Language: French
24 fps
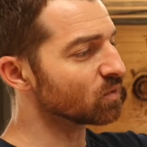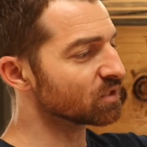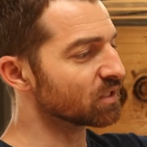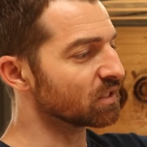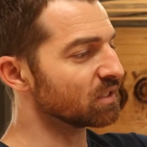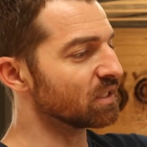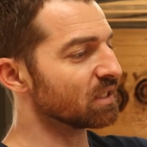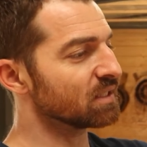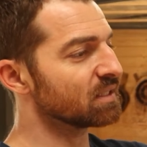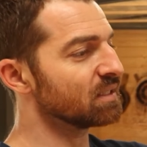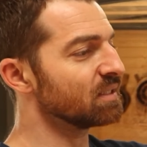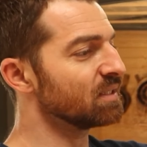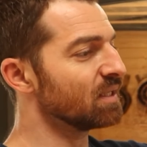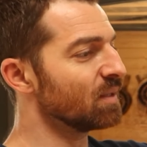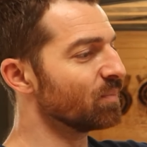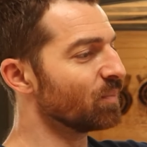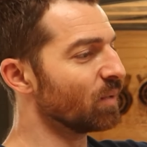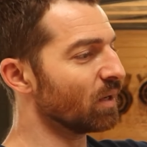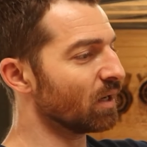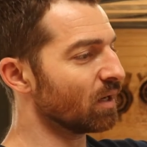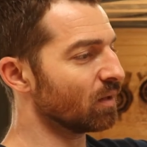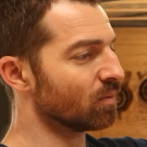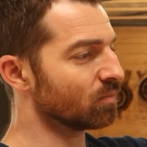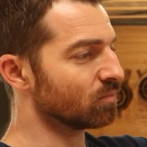c'est-à-dire qu'il n'est
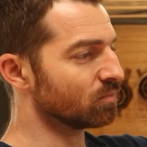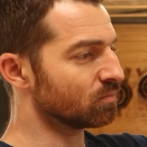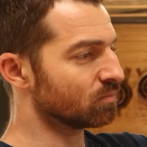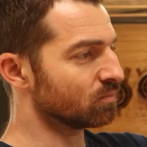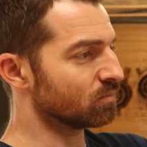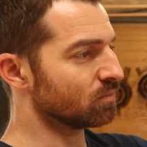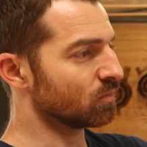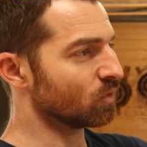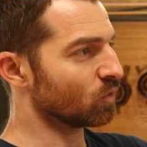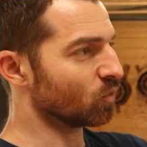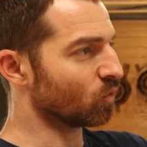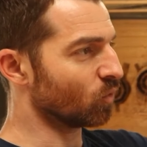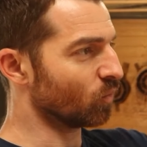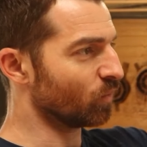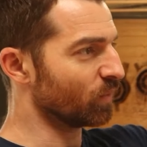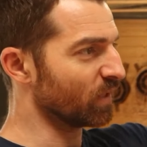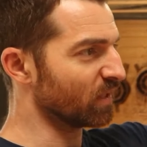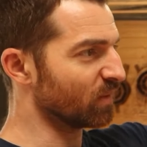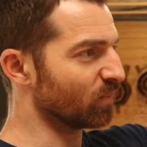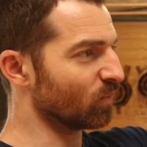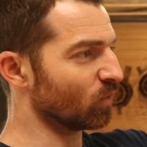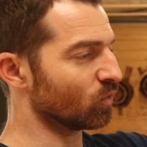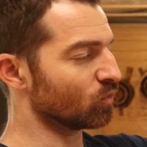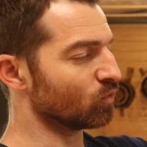pas
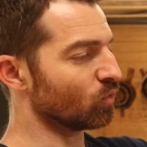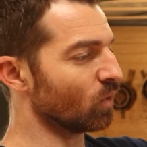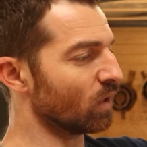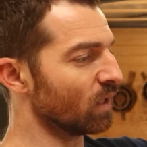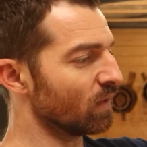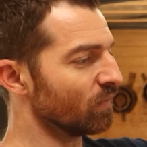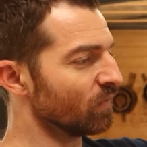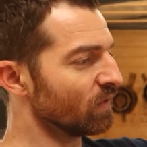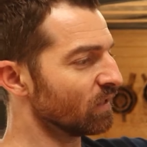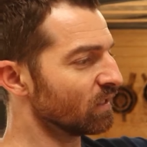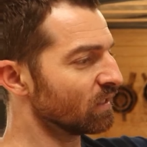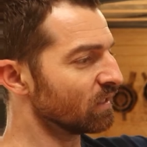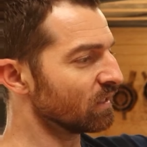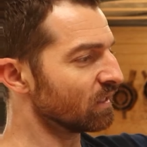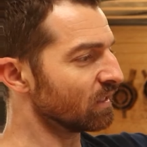complètement droit,